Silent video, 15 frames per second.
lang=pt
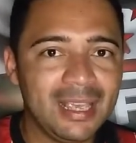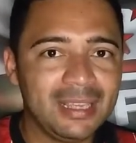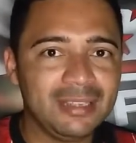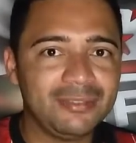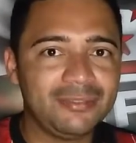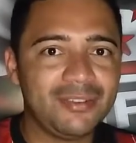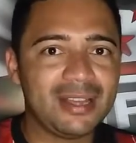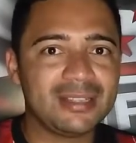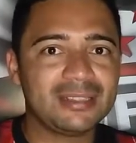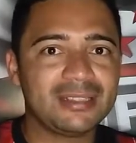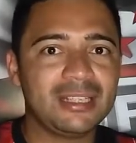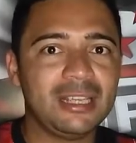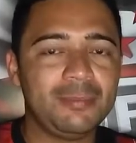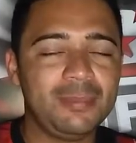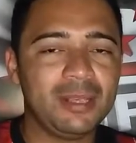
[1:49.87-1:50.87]
e
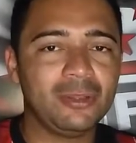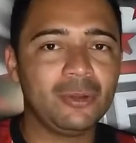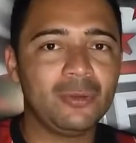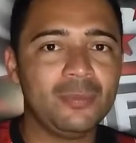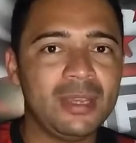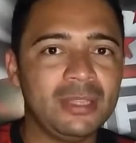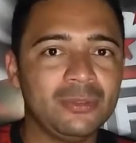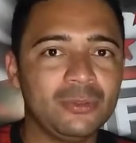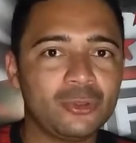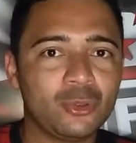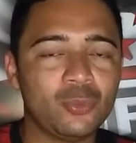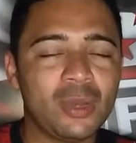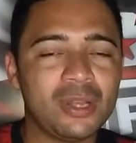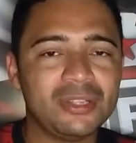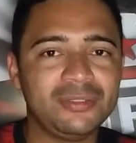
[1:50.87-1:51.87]
fazer pelo menos
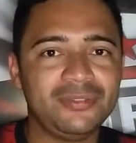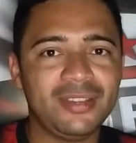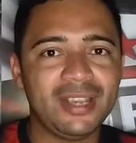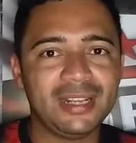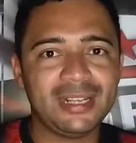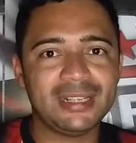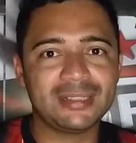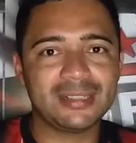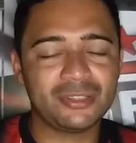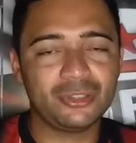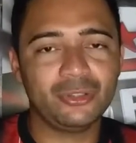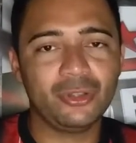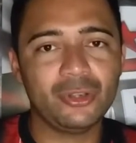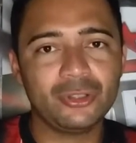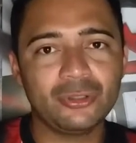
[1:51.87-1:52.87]
uma diferença de
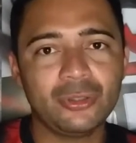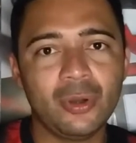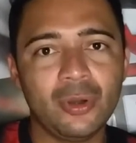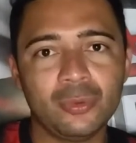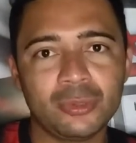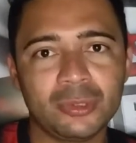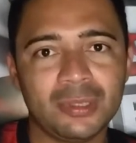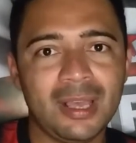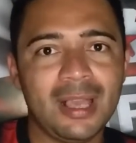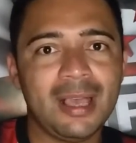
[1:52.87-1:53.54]
dois gols